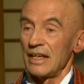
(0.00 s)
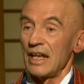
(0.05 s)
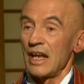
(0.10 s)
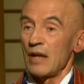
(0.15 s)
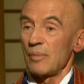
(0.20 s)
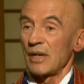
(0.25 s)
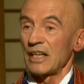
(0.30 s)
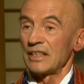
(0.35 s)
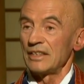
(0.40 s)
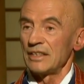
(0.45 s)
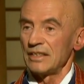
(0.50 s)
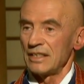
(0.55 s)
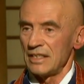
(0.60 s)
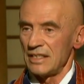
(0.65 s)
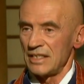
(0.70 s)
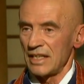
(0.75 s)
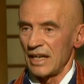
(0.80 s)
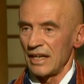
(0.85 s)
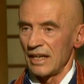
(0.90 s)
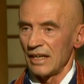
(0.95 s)
qui est la pratique
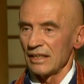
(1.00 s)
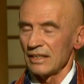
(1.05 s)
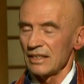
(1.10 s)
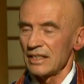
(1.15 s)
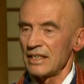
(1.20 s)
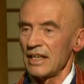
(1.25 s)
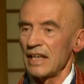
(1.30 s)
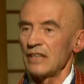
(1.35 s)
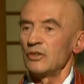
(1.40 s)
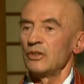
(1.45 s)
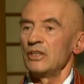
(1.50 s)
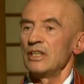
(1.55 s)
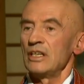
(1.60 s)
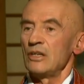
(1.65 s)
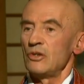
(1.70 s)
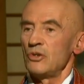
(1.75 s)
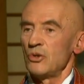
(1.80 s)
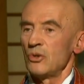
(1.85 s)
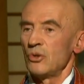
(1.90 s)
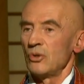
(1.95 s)
des dhyana, qui a
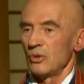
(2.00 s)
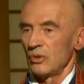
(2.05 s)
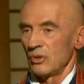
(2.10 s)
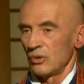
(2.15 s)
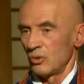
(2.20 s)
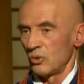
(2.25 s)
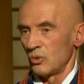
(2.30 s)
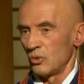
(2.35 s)
donné lieu